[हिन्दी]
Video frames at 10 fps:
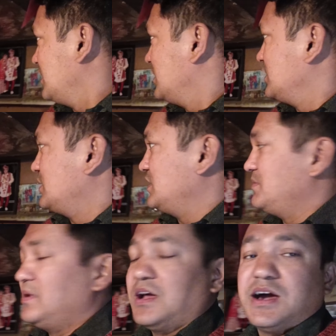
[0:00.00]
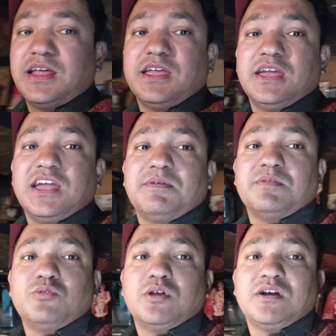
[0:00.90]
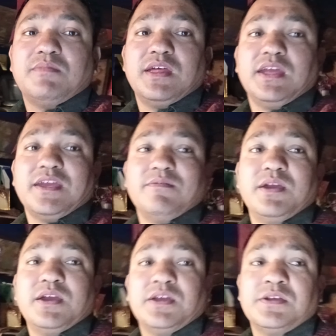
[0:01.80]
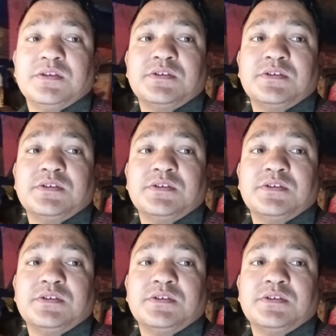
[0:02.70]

है ये टीवी लगा रखी है यहाँ पर पूरा कमरा एक ये भी है